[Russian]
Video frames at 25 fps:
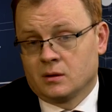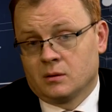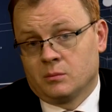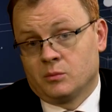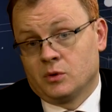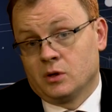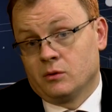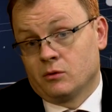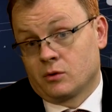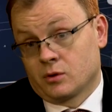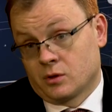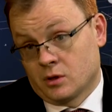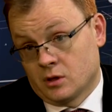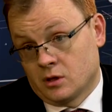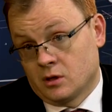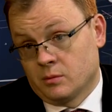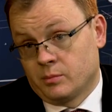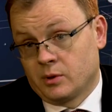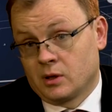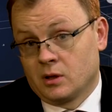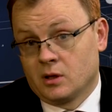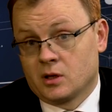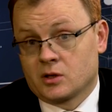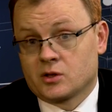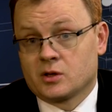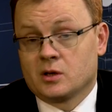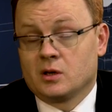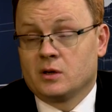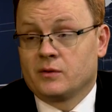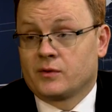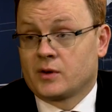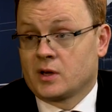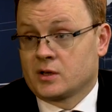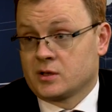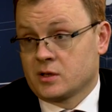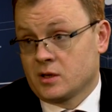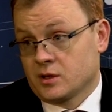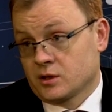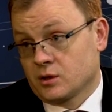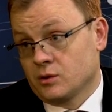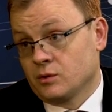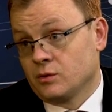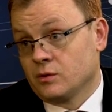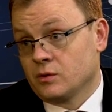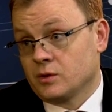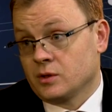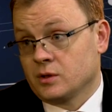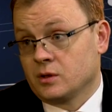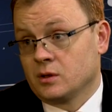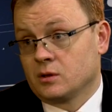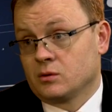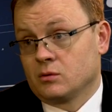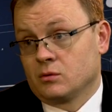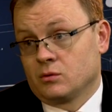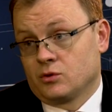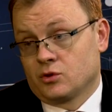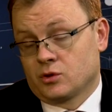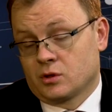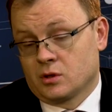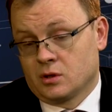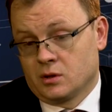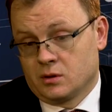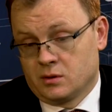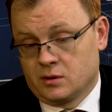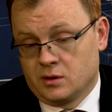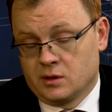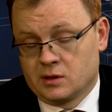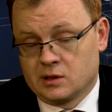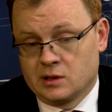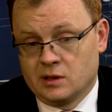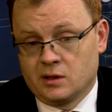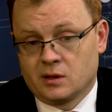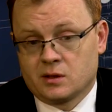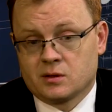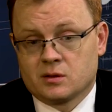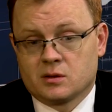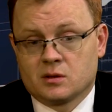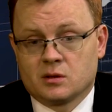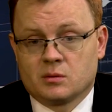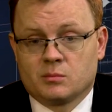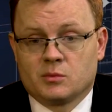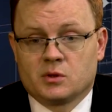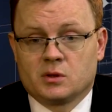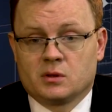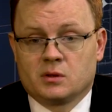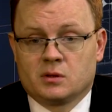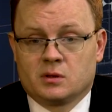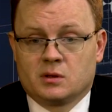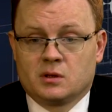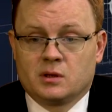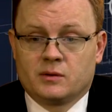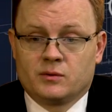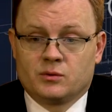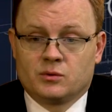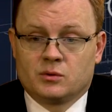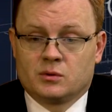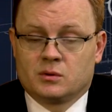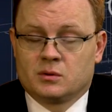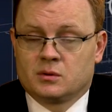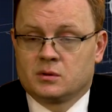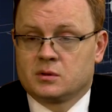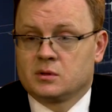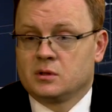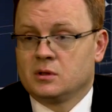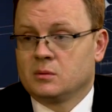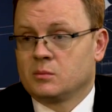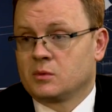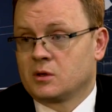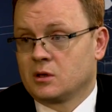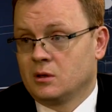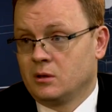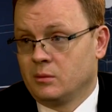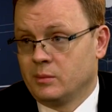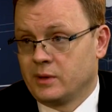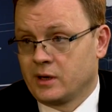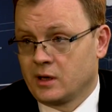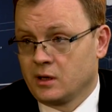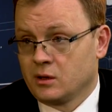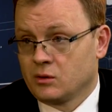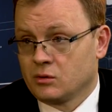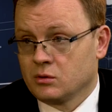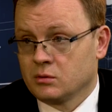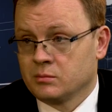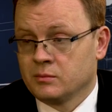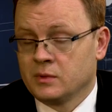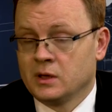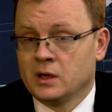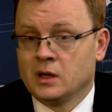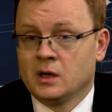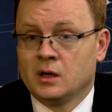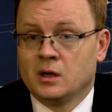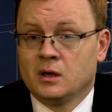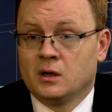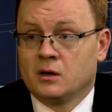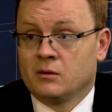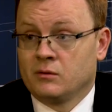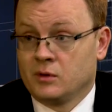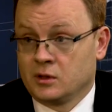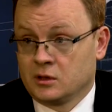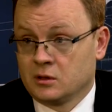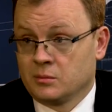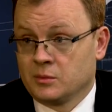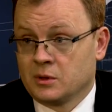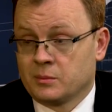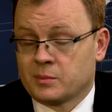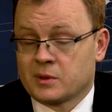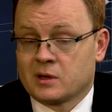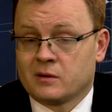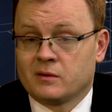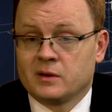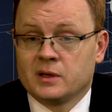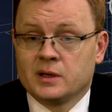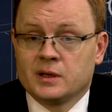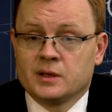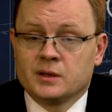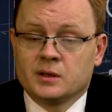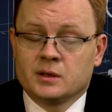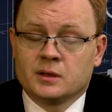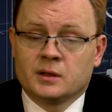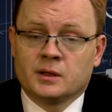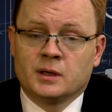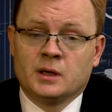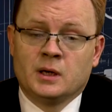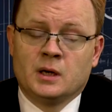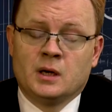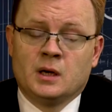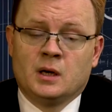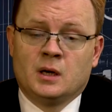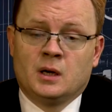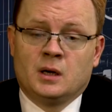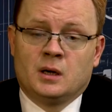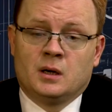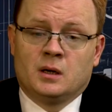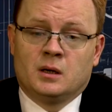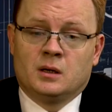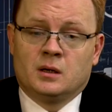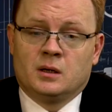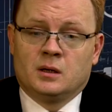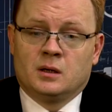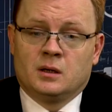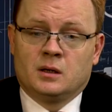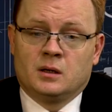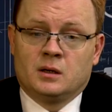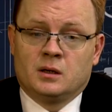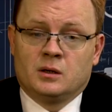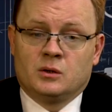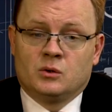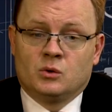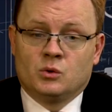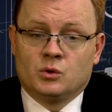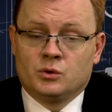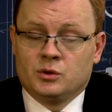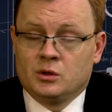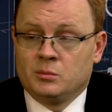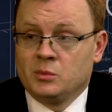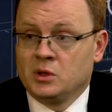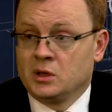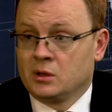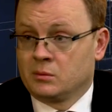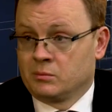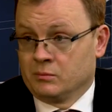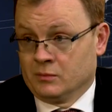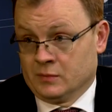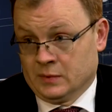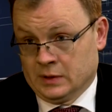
Мы его, кстати, приглашали в Казанский университет, он читал здесь лекции, мы давно с ним коллаборируем в этом направлении. Mm-hmm. Он имеет